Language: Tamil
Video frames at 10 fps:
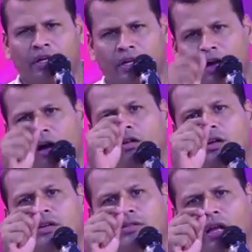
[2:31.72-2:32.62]
நீ
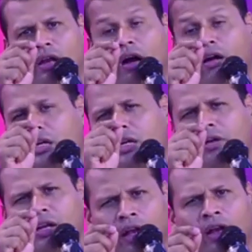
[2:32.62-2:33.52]
ஆண்டவர்
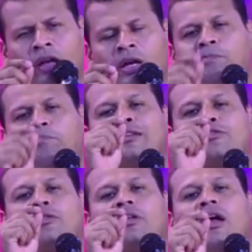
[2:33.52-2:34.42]
ஆண்டவரில்
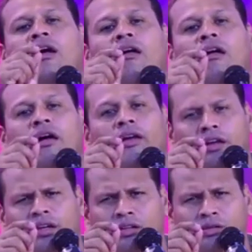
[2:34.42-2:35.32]

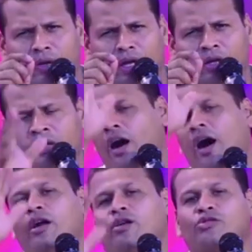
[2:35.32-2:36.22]
பற்றுதலாயிருக்கும்படி
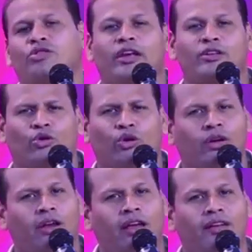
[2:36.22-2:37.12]
ஆலோசனை
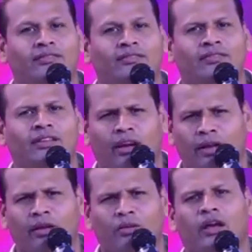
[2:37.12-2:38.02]
சொல்லுகிறேன்
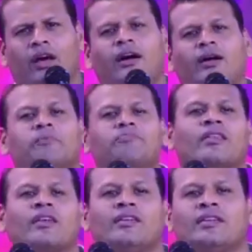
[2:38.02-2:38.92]
அலையிலூயா
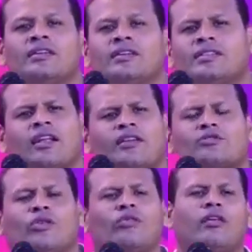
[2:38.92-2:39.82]

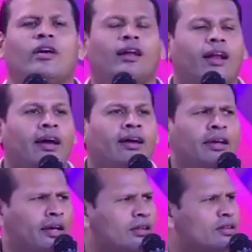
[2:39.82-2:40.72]
சிலர் சொல்லுவாங்க இல்ல
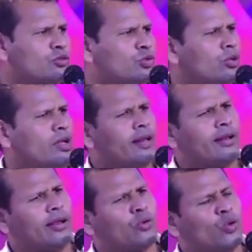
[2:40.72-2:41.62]
இந்த
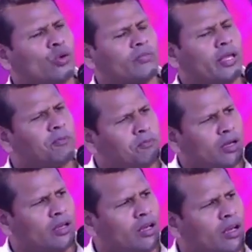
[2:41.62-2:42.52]
சூழ்நிலையில என் குடும்பம்
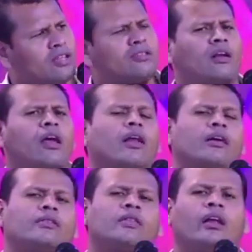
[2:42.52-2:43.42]
எப்படி நின்னுச்சுன்னே
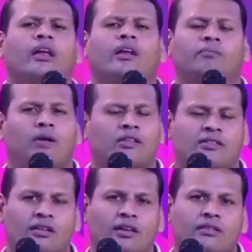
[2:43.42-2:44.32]
எனக்கு தெரியல
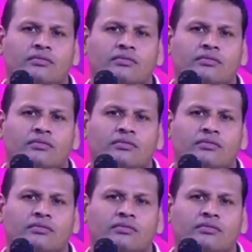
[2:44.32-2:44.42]
பாஸ்டர்